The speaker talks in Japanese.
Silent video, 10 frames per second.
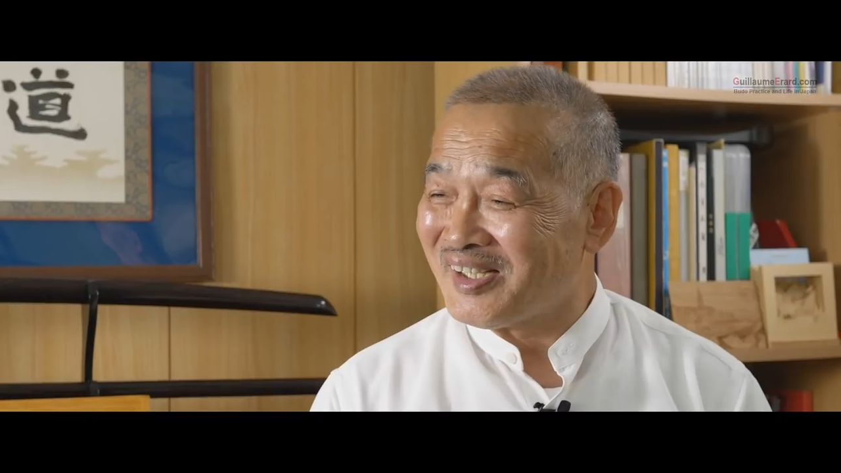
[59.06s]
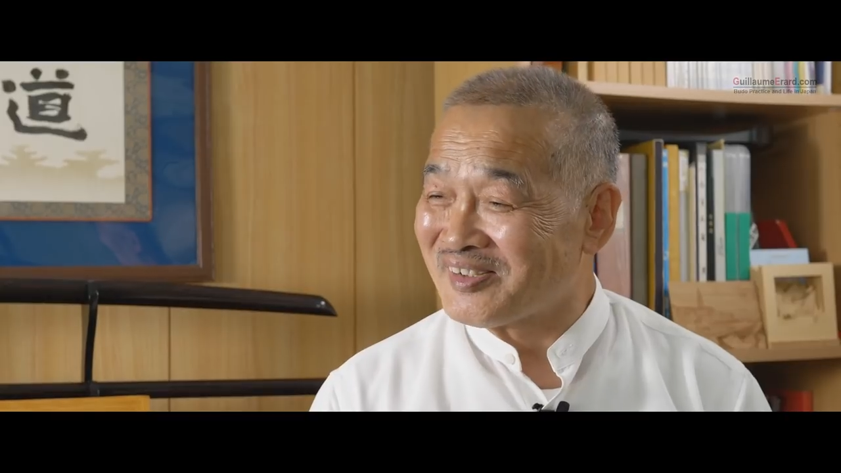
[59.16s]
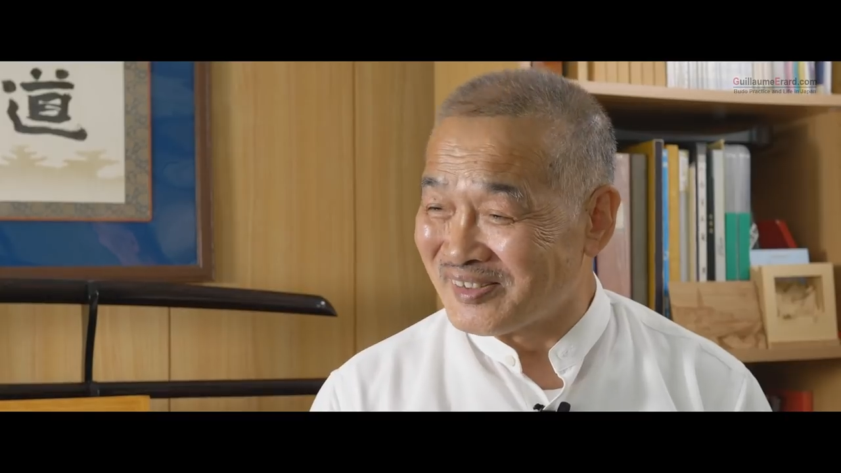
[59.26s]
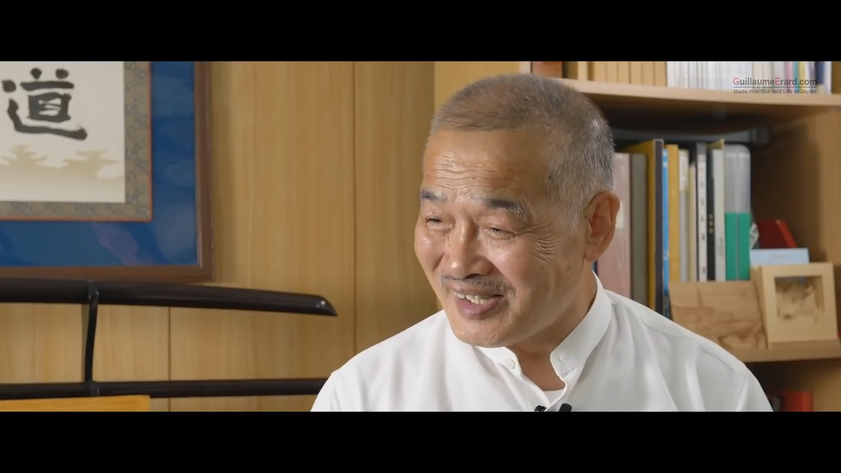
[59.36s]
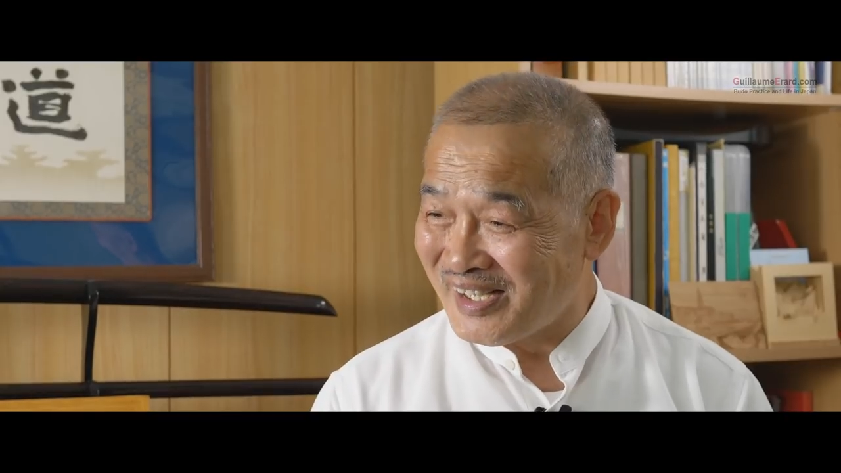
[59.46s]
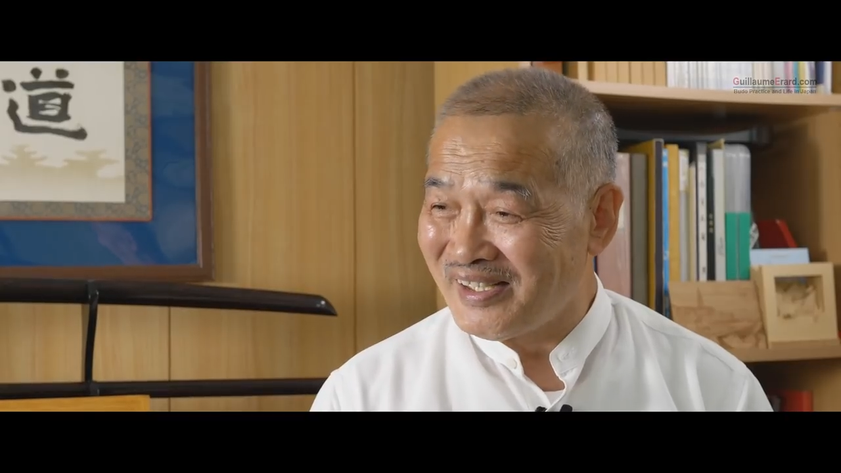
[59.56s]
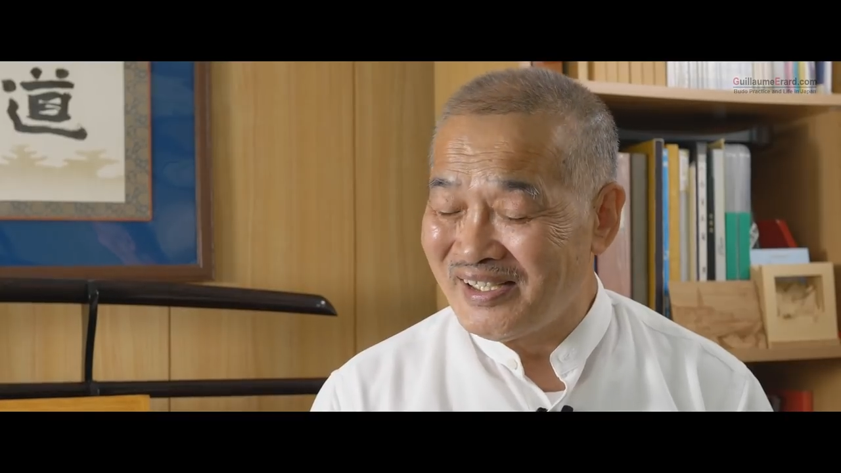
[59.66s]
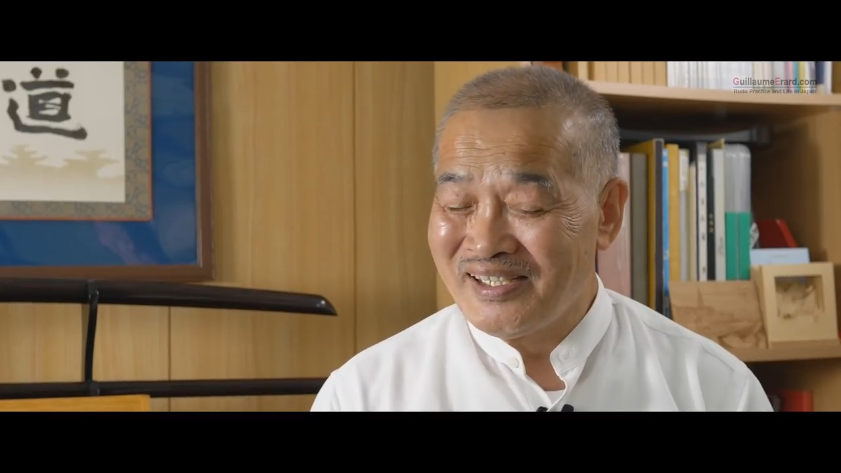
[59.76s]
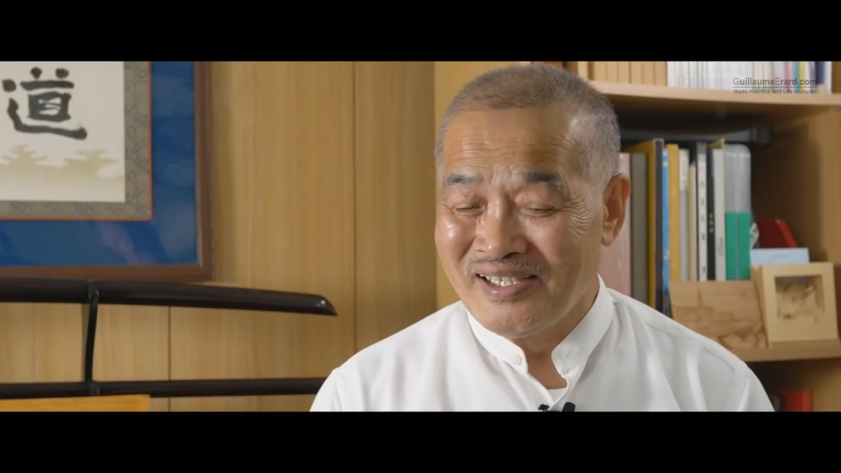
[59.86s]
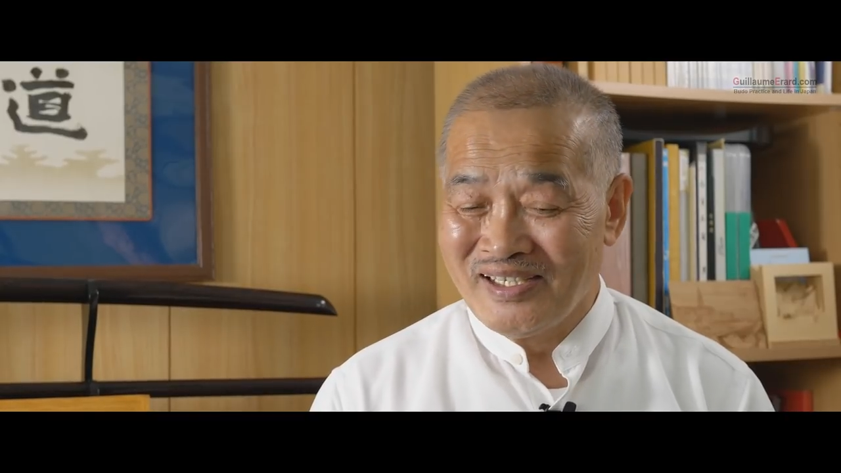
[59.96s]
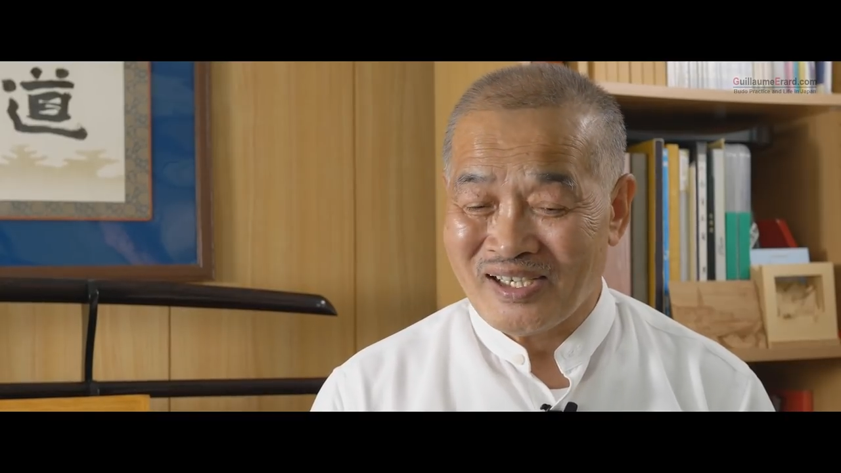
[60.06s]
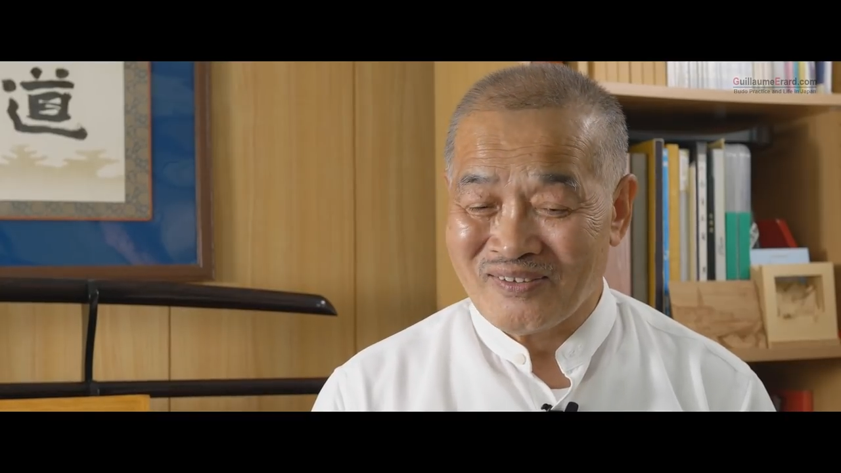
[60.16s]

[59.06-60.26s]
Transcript: ですねあ